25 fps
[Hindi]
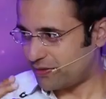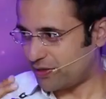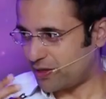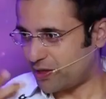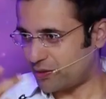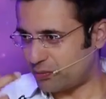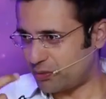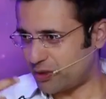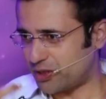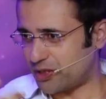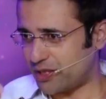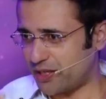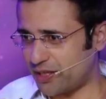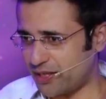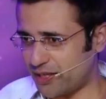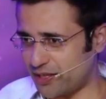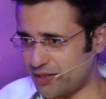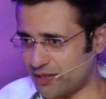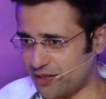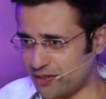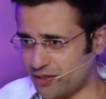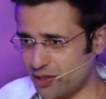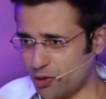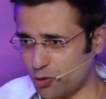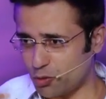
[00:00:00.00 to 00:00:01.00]
सिगरेट पीते
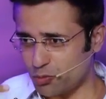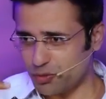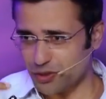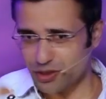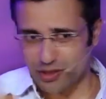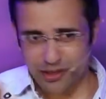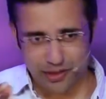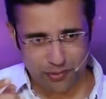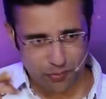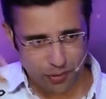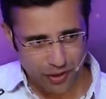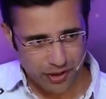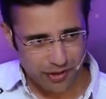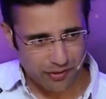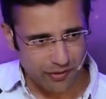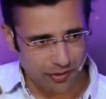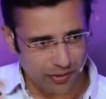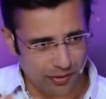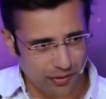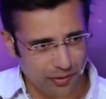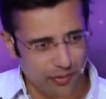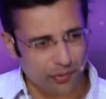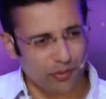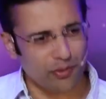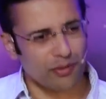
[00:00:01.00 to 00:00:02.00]
हैं या दारू पीते हैं वट
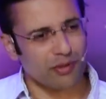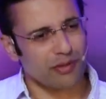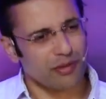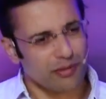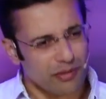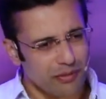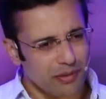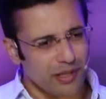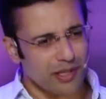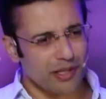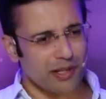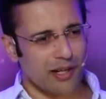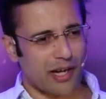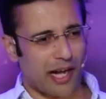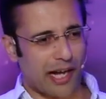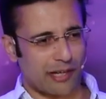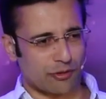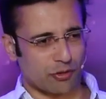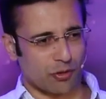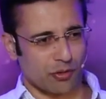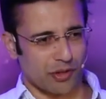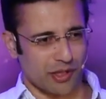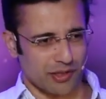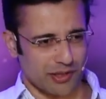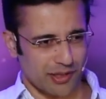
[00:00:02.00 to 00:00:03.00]
और वो बड़े
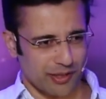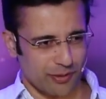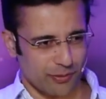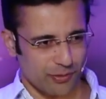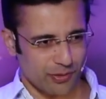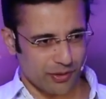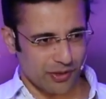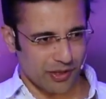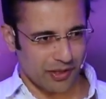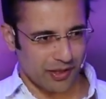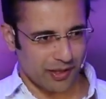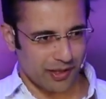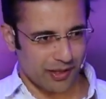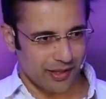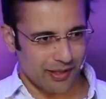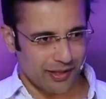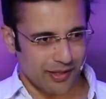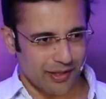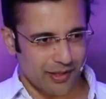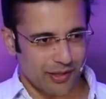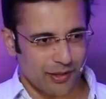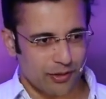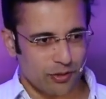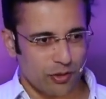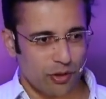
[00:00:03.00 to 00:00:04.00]
रिलैक्स हो जाते हैं कुछ देर के लिए
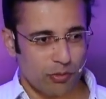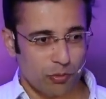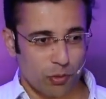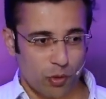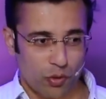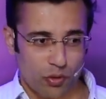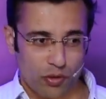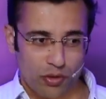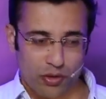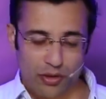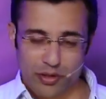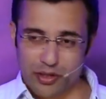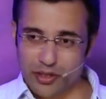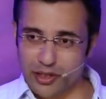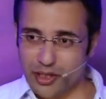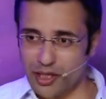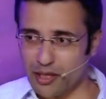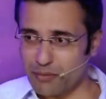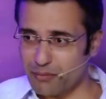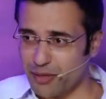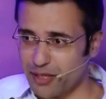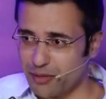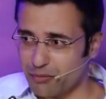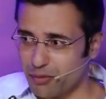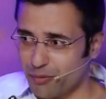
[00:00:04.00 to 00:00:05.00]
तो हमको
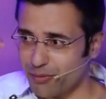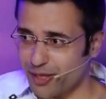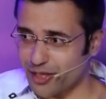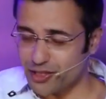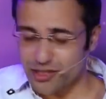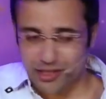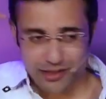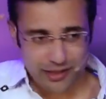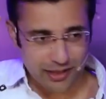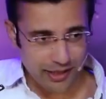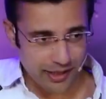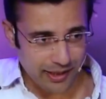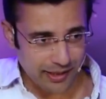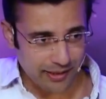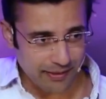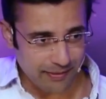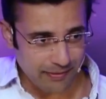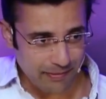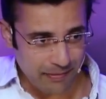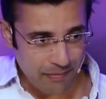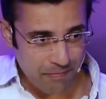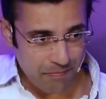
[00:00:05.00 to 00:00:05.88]
क्या माइंड में बैठ जाता है